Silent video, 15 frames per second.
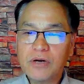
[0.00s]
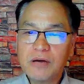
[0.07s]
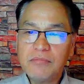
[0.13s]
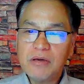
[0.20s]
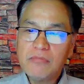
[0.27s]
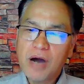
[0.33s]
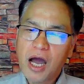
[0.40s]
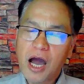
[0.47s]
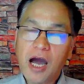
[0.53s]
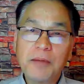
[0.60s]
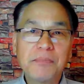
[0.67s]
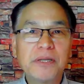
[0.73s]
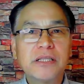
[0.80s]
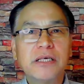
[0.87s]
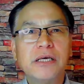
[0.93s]
gabi mga
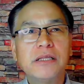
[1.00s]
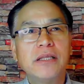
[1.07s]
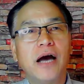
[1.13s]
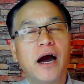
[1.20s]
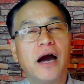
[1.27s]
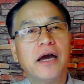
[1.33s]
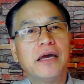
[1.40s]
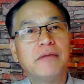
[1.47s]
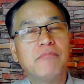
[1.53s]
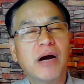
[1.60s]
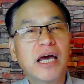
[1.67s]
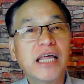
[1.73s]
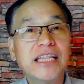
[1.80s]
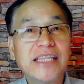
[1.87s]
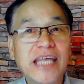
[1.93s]
kapatid ay
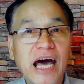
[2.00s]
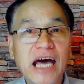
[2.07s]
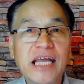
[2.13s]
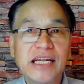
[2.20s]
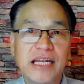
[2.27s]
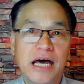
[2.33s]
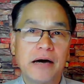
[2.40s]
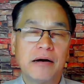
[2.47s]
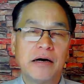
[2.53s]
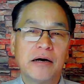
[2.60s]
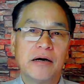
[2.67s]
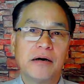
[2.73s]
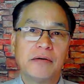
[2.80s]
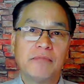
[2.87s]
maganda na